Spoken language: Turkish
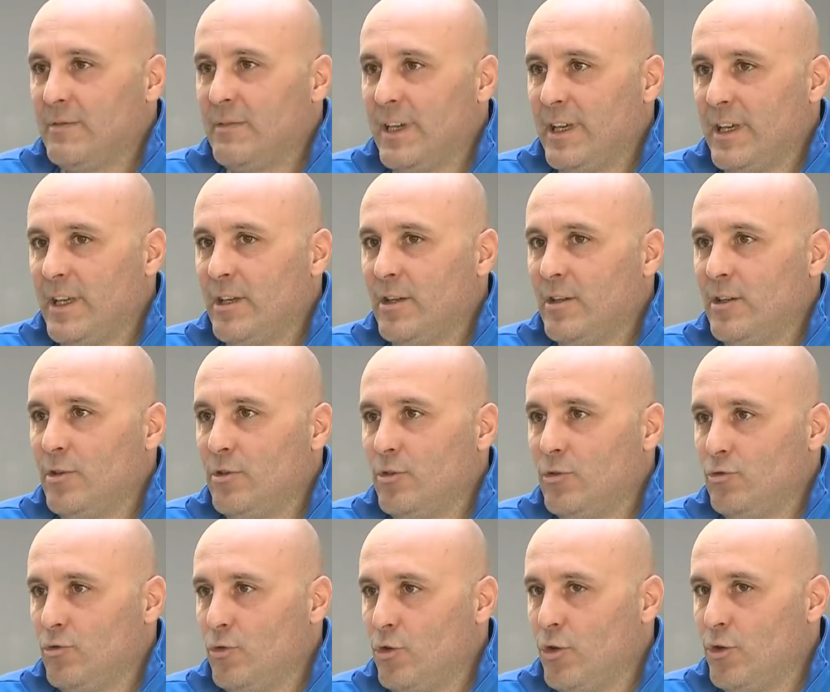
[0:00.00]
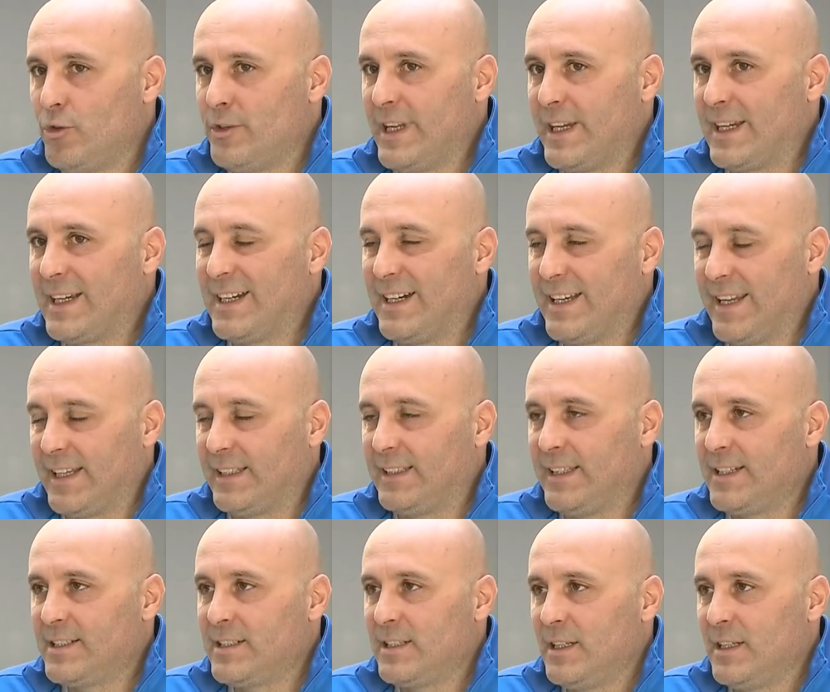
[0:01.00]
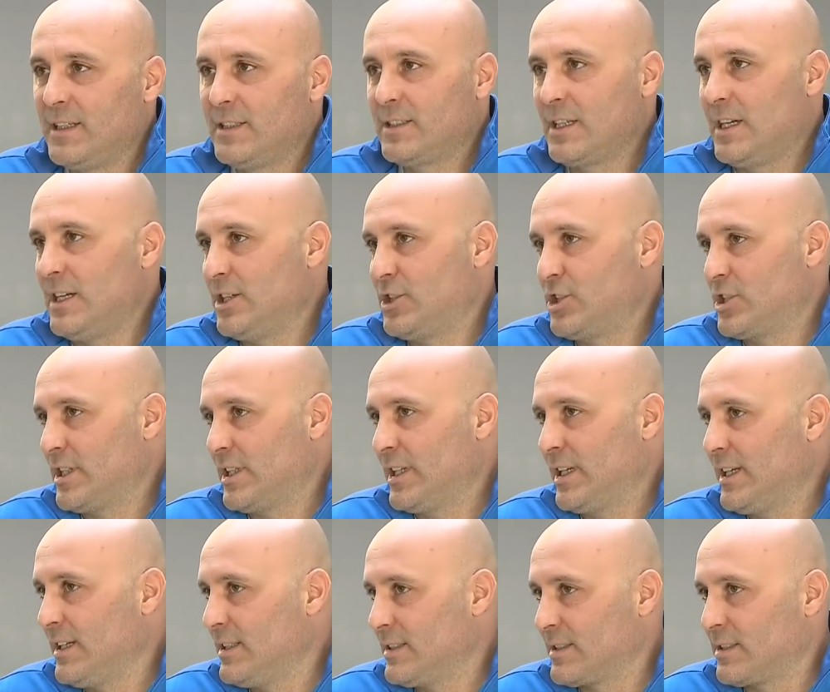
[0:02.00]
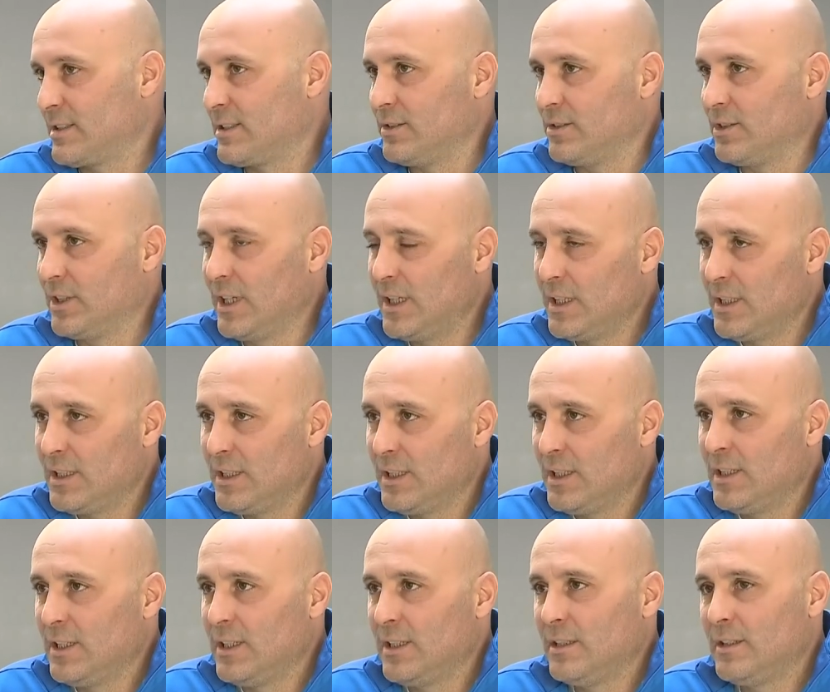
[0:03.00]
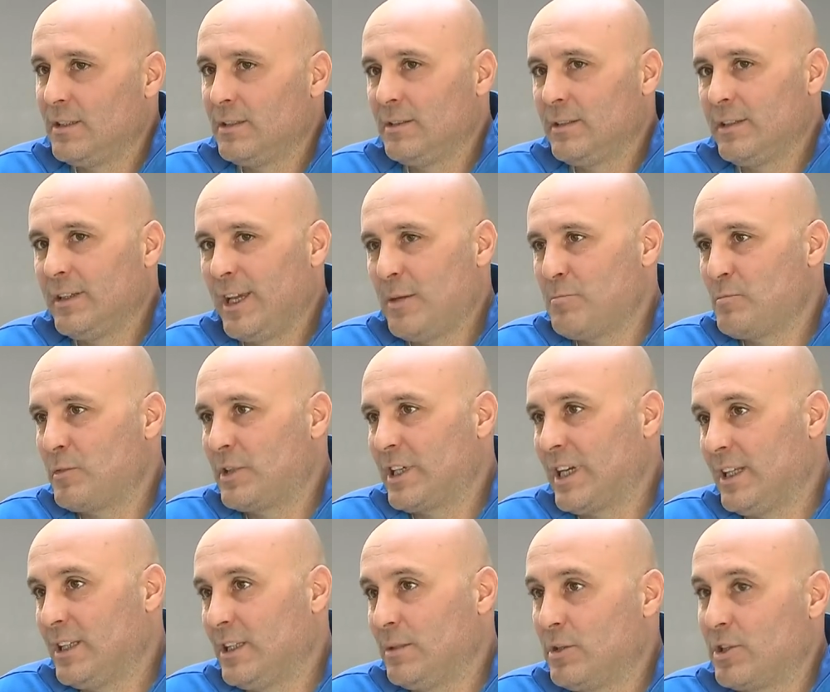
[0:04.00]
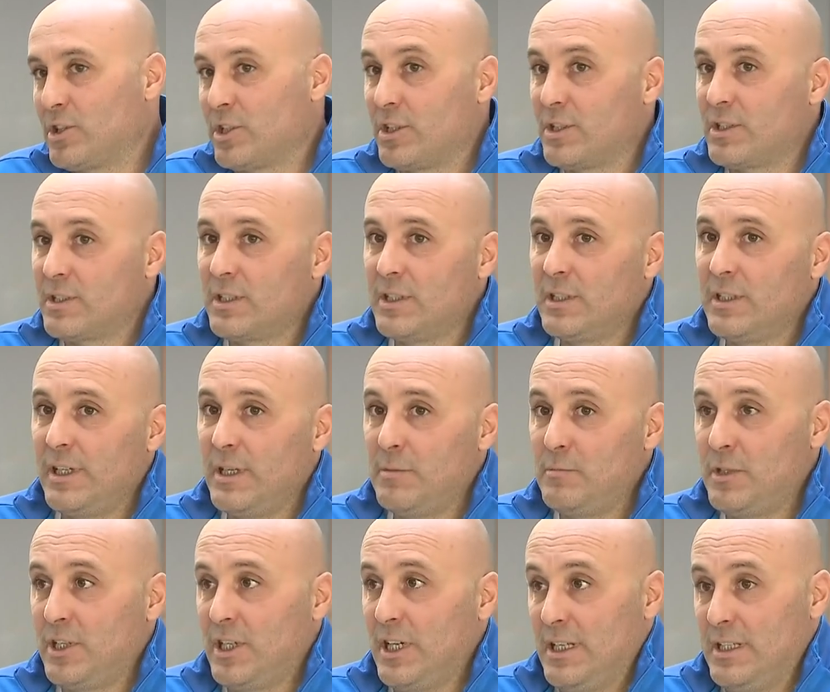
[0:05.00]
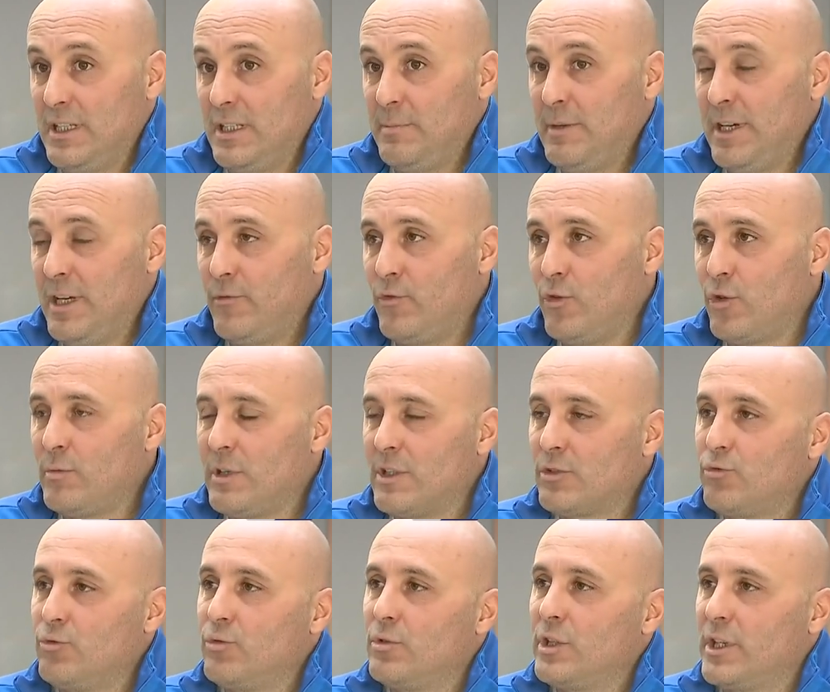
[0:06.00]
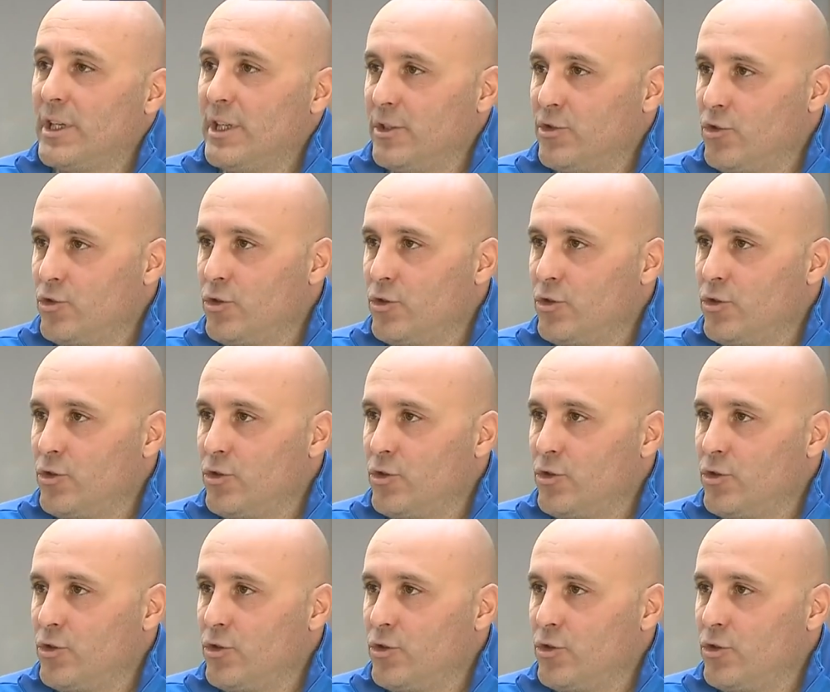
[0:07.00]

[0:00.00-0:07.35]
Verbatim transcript: ve e, örnek karakter saha içine de yansıdığında hem kendi başarısı hem kendi performansı yukarıya